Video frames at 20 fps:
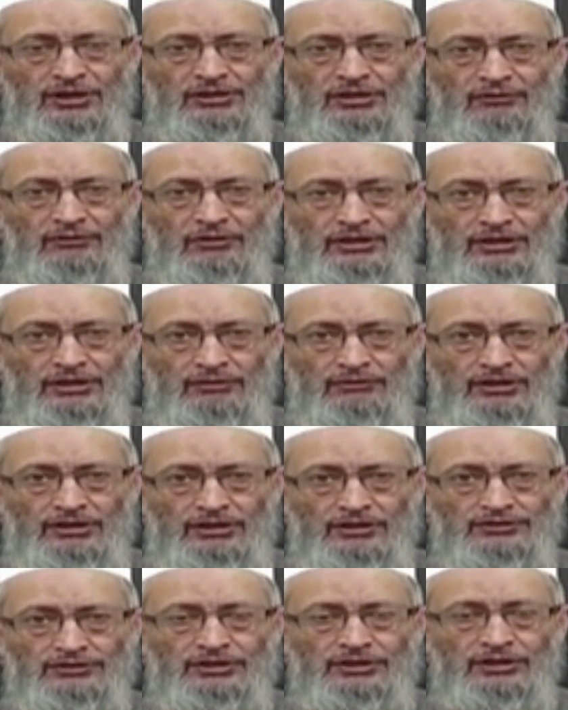से या दवा की
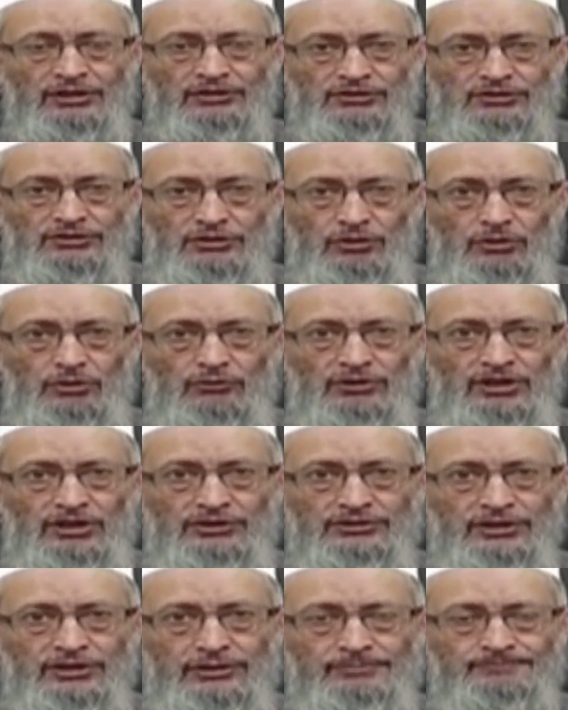वजह से या किसी और
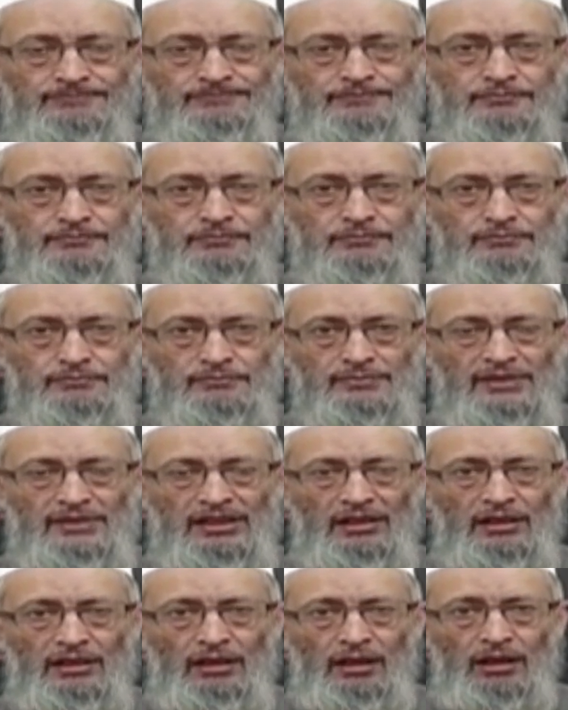वजह से
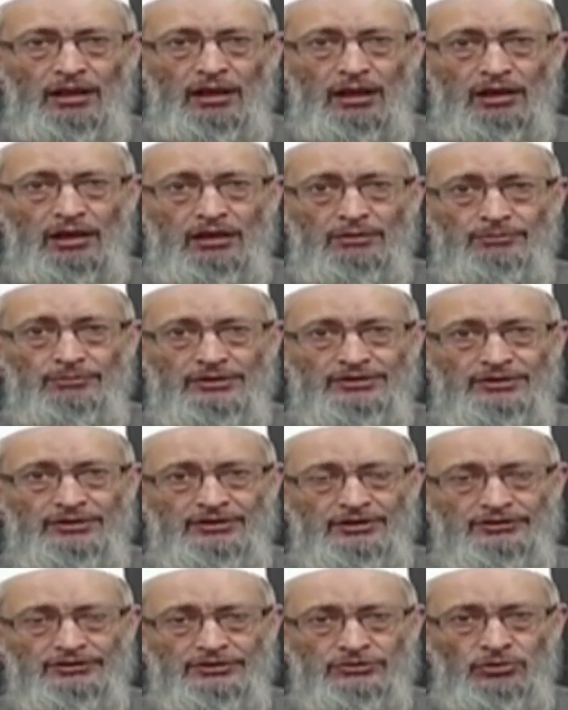अगर
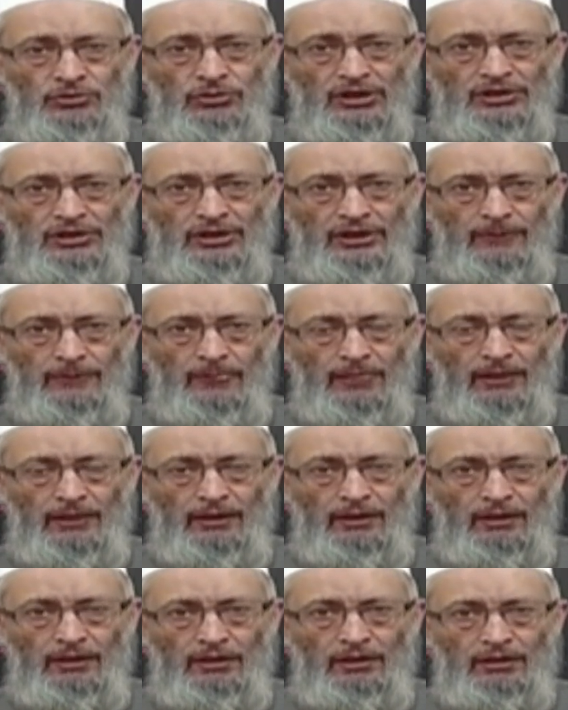पट्टी नजिस हो गई है
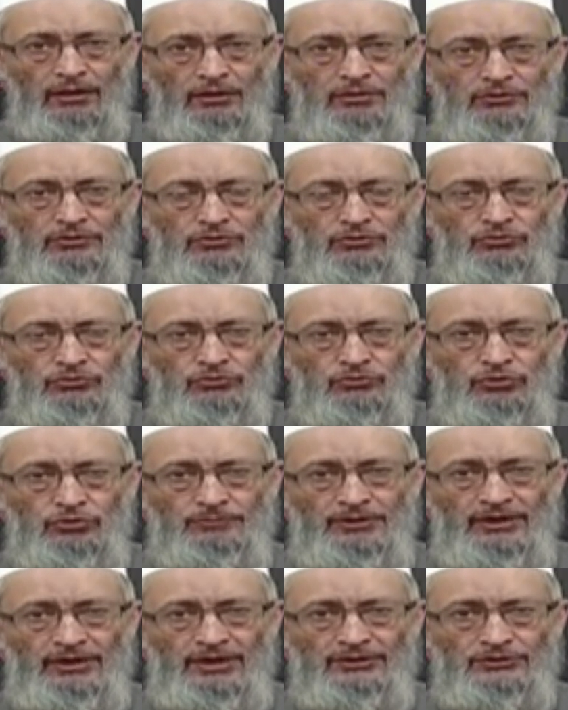तो
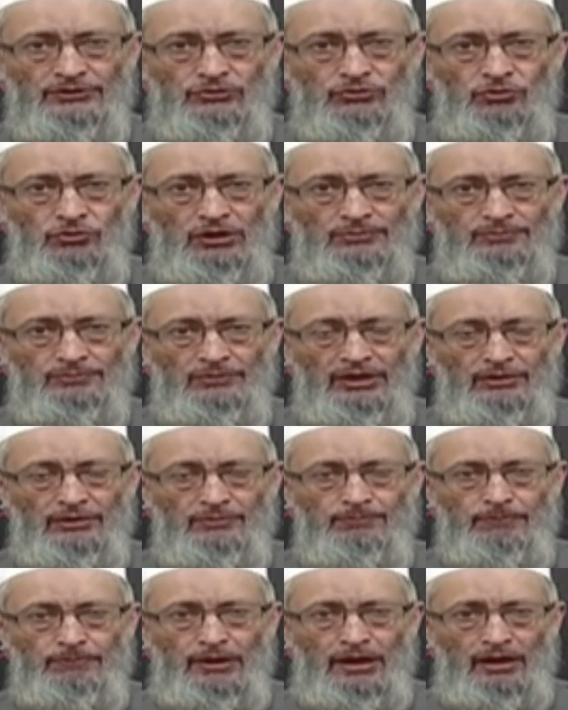फिर ऐसी सूरत में
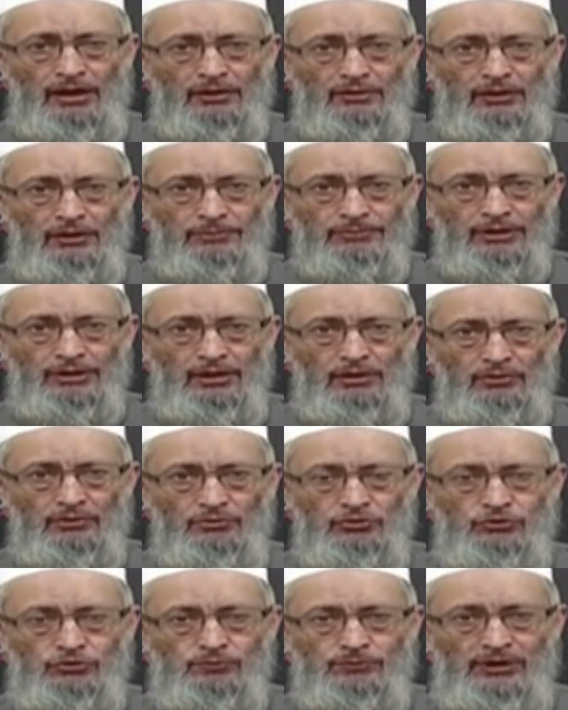एक पाक कपड़ा
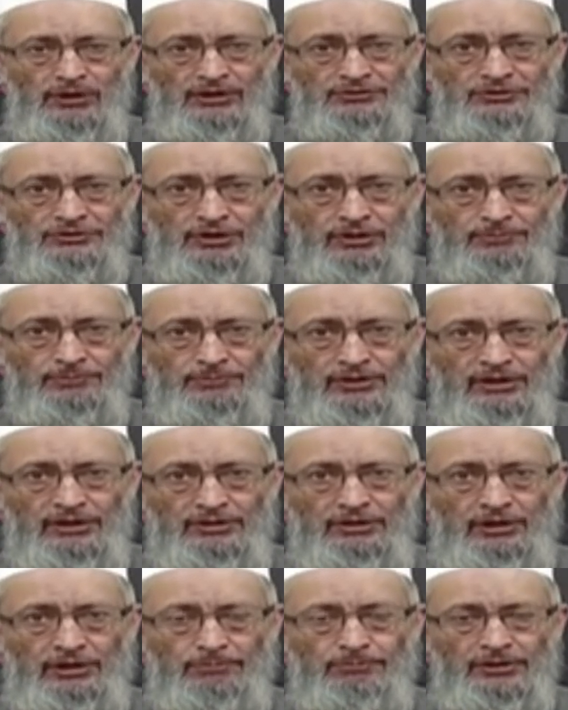उस प्लास्टर
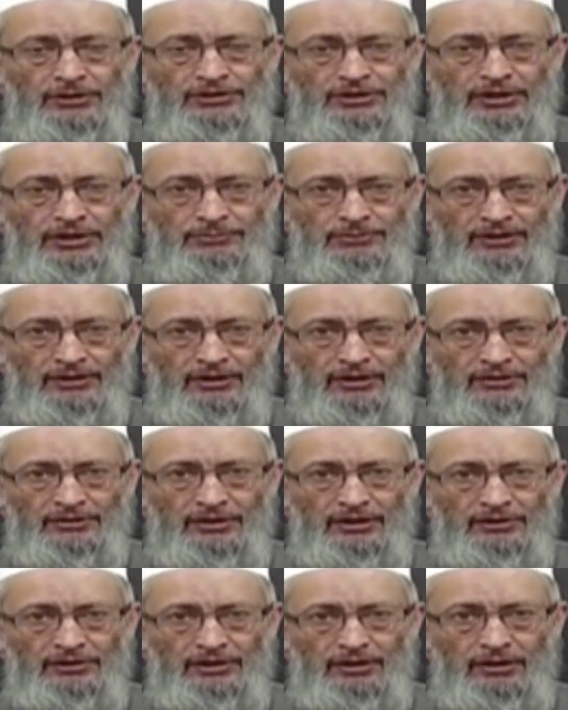पर या पट्टी पर
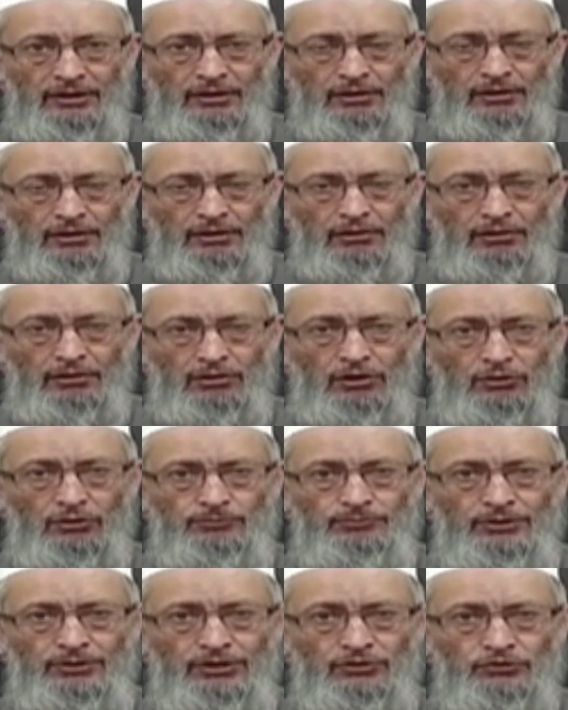रखेंगे और
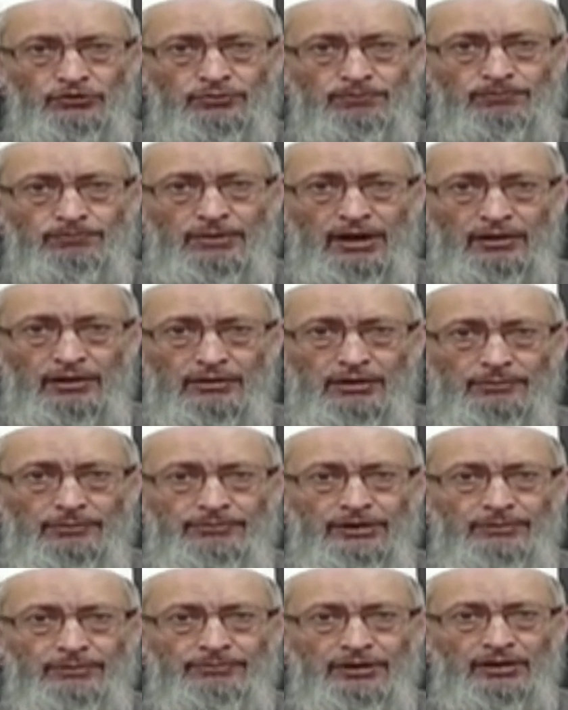फिर उस पाक
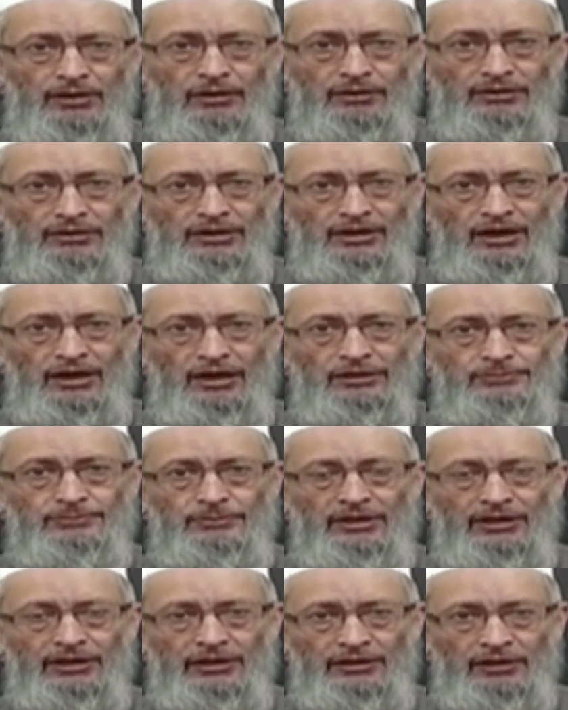कपड़े पर गीला हाथ
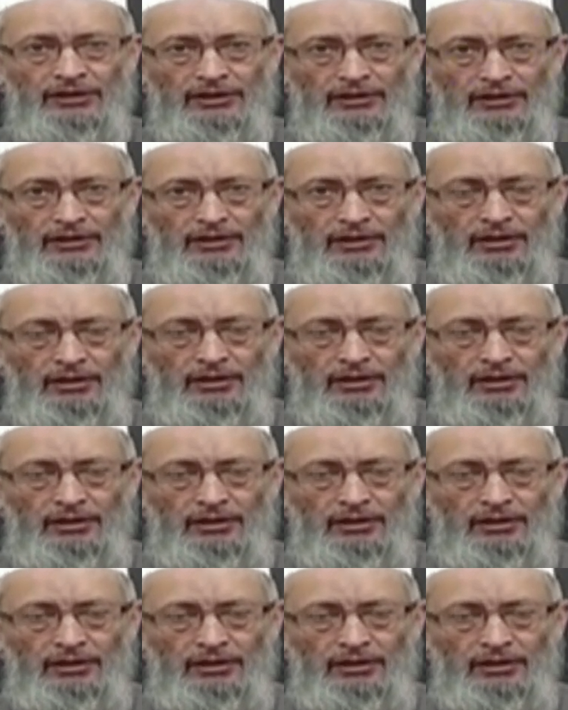फेरेंगे